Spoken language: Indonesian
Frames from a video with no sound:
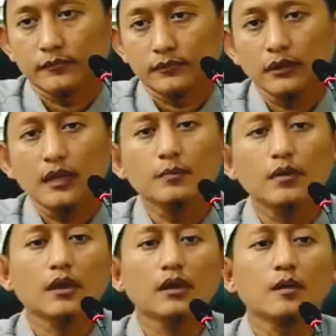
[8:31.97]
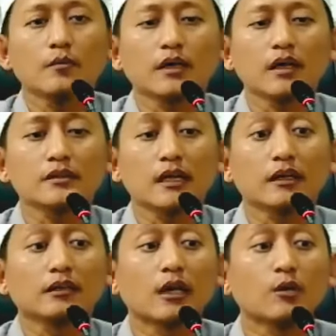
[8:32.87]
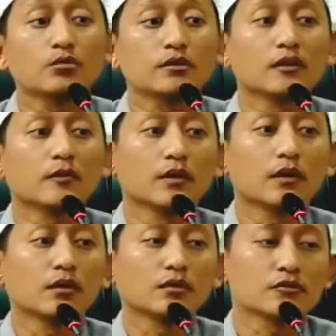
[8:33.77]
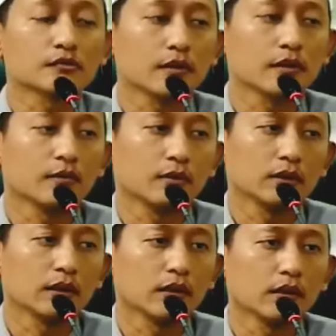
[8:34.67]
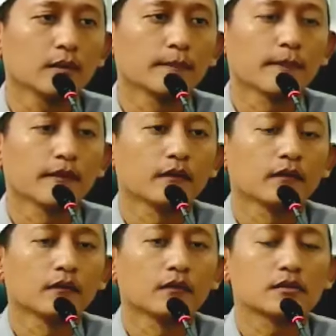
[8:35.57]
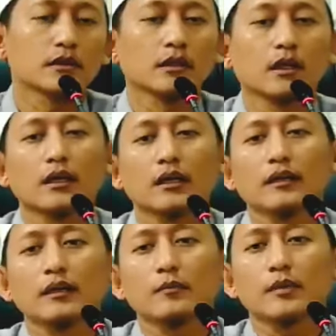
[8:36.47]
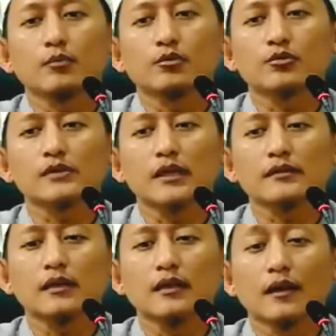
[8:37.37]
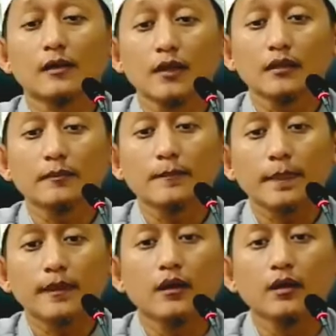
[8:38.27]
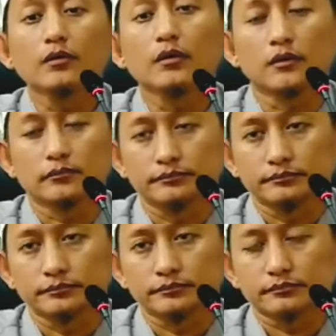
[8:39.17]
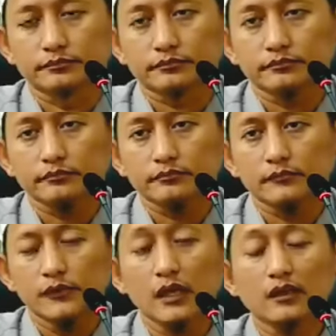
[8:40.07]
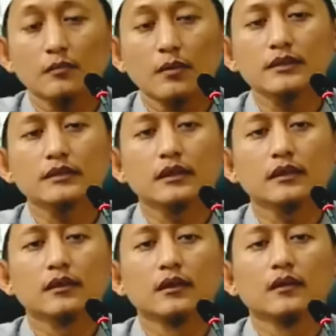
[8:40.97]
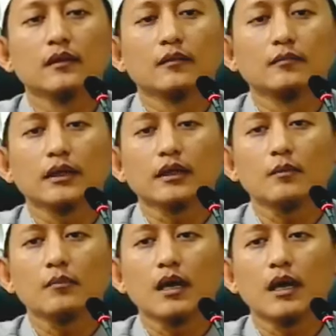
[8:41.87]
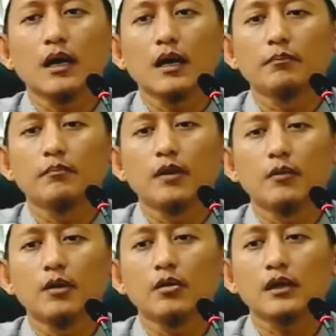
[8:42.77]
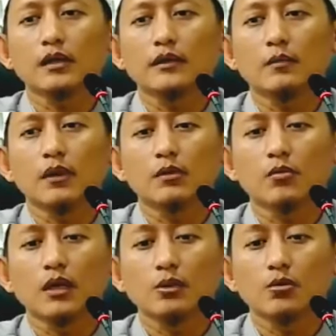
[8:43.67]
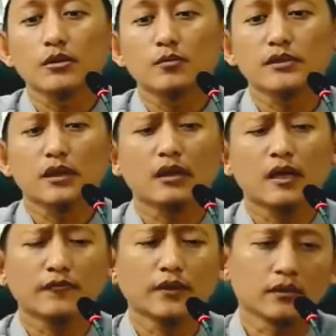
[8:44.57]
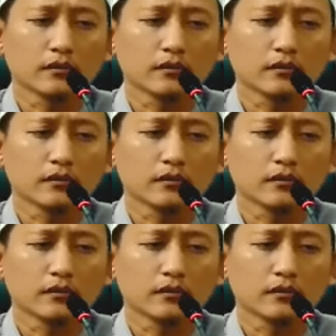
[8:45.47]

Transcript: Kenapa? Karena mereka saking takutnya kepada Allah Subhanahu wa taala sehingga akhirnya berputus asa dari rahmat Allah. Akibatnya mereka menganggap bahwa orang yang melakukan dosa besar kafir.